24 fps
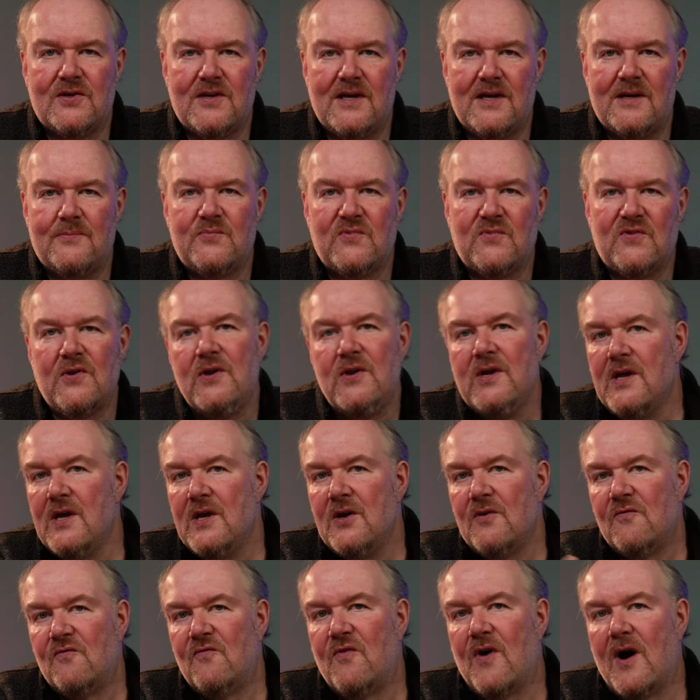geklappt.
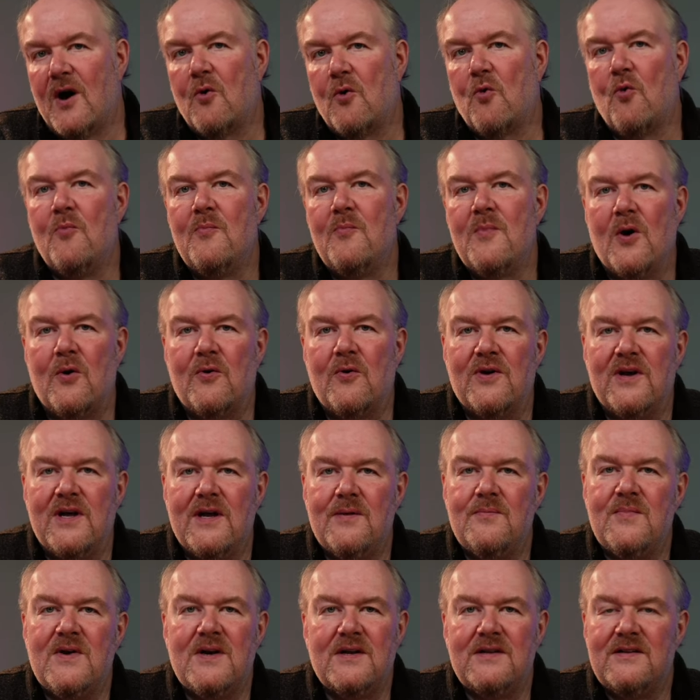Warum
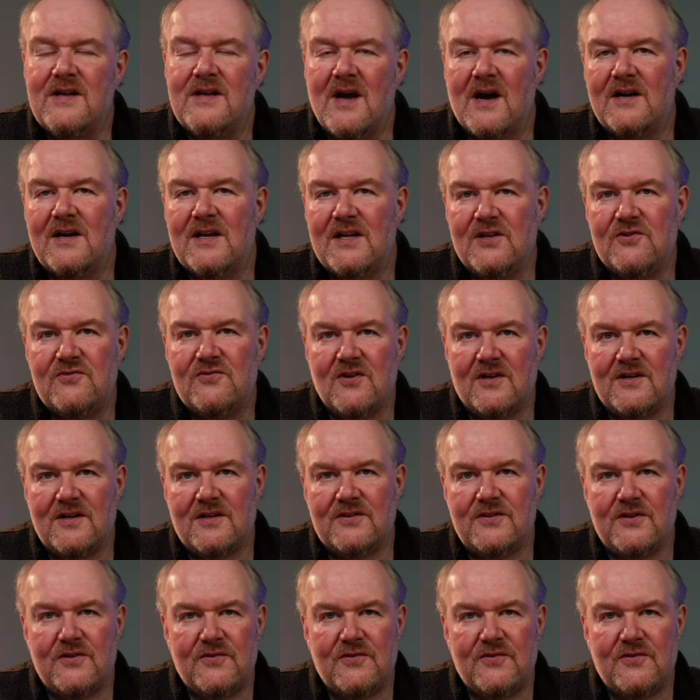auch immer, da gehe ich